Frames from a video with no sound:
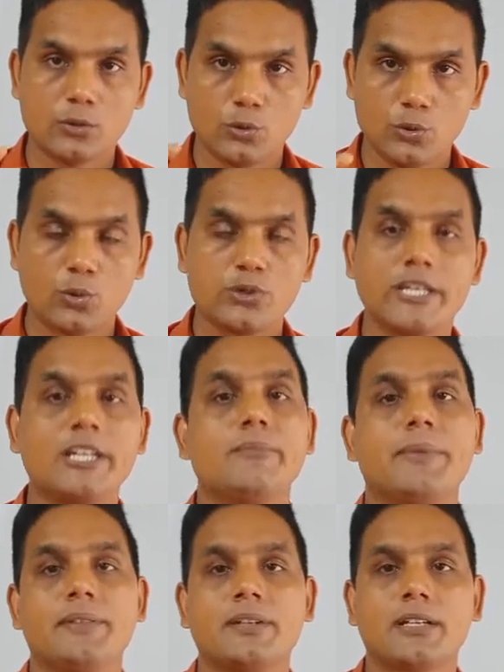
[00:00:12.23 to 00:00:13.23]
दो तीन
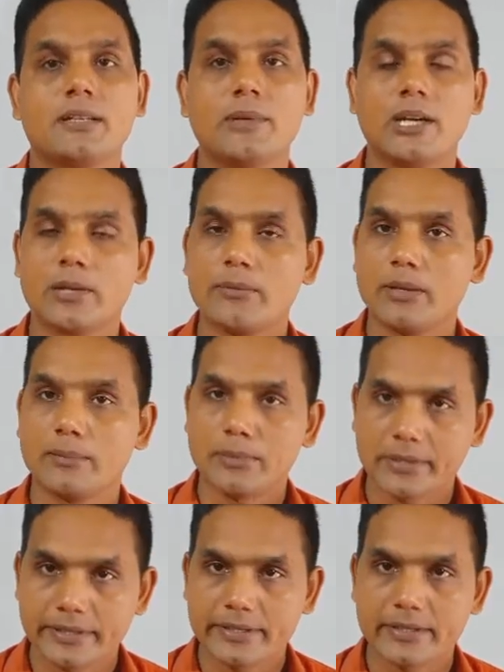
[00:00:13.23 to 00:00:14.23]
मेथड के बारे में आप
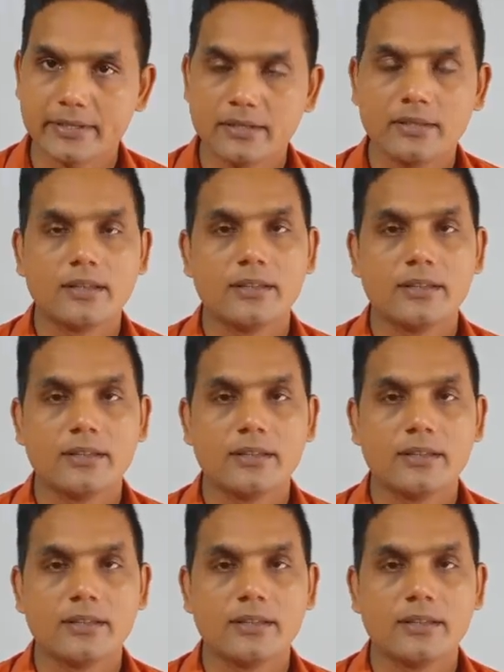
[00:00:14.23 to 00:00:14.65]
पढ़े हैं